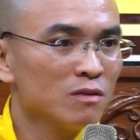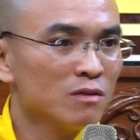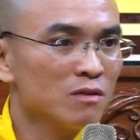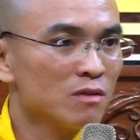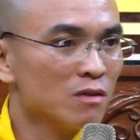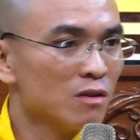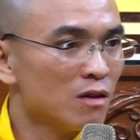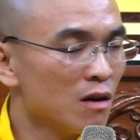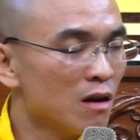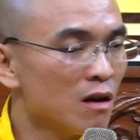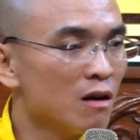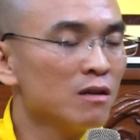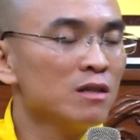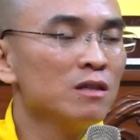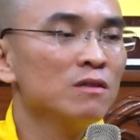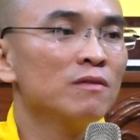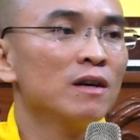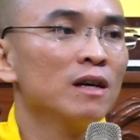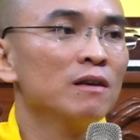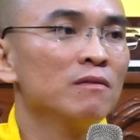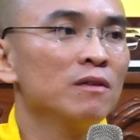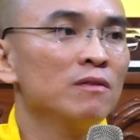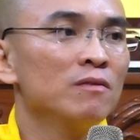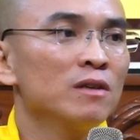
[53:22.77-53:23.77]
Nó khó như
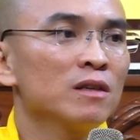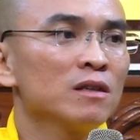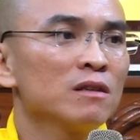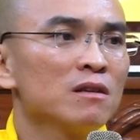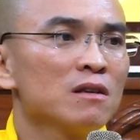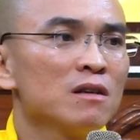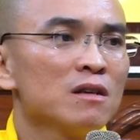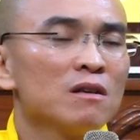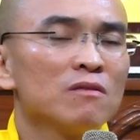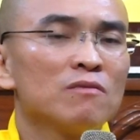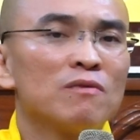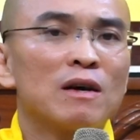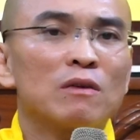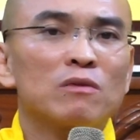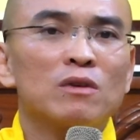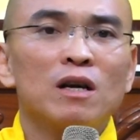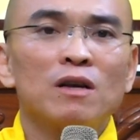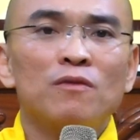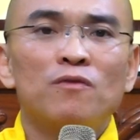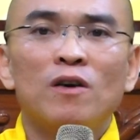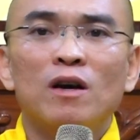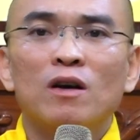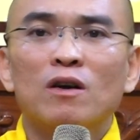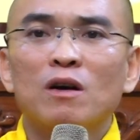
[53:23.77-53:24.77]
vậy quý vị. Vào thời
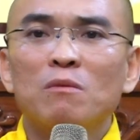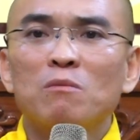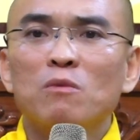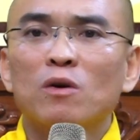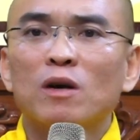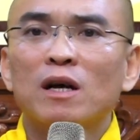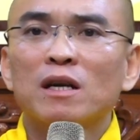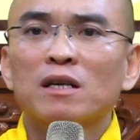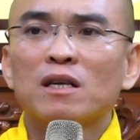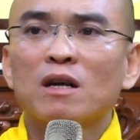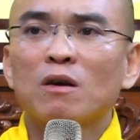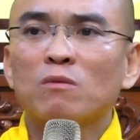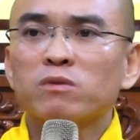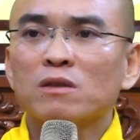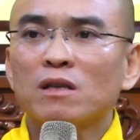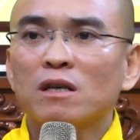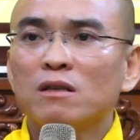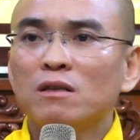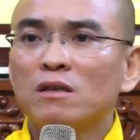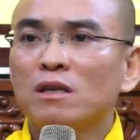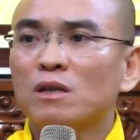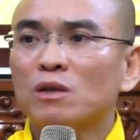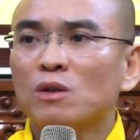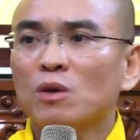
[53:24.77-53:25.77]
Phật có một anh công tử
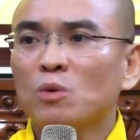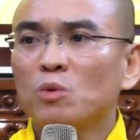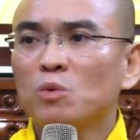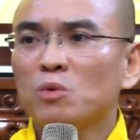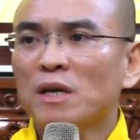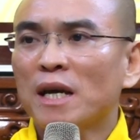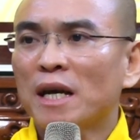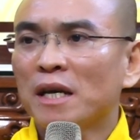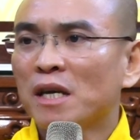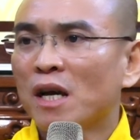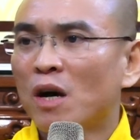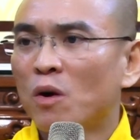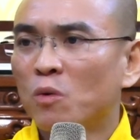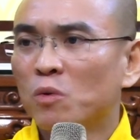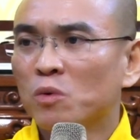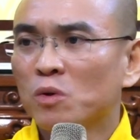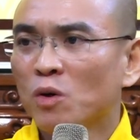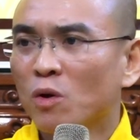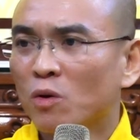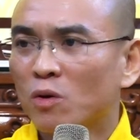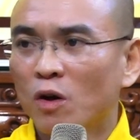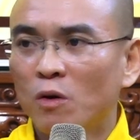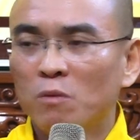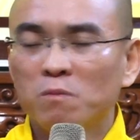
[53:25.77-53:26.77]
đi tu, nhà giàu
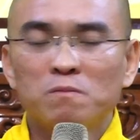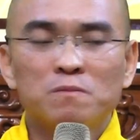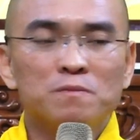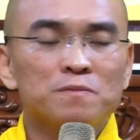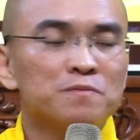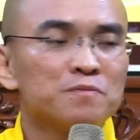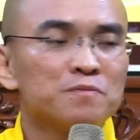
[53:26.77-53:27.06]
vô cùng,